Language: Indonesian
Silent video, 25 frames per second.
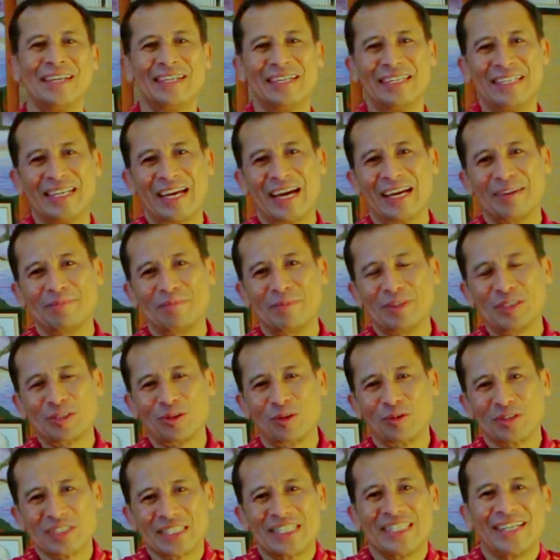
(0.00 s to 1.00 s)
dia
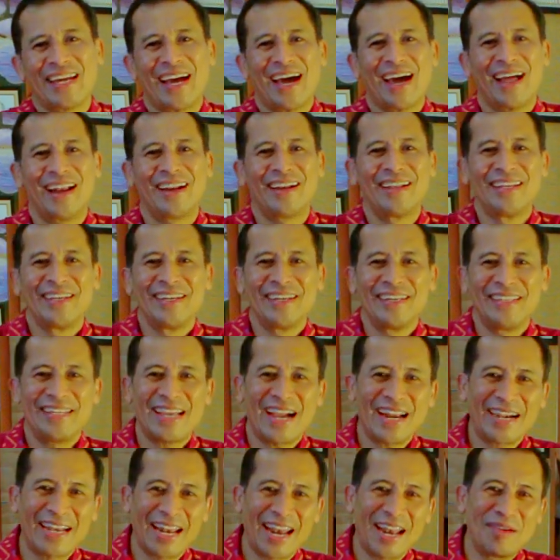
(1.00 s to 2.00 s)
sosial.
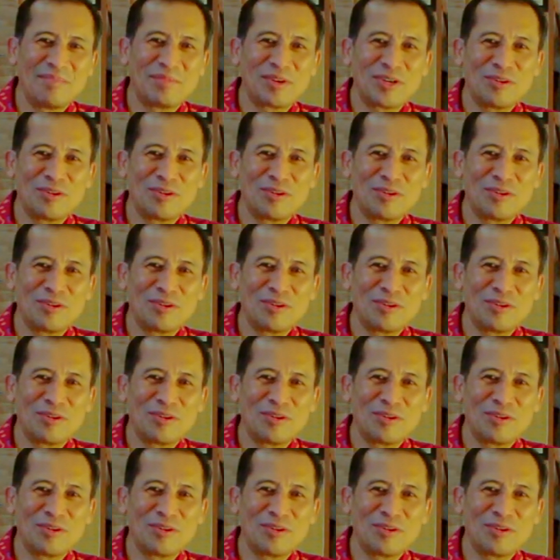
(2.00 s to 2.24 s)
Yang dalam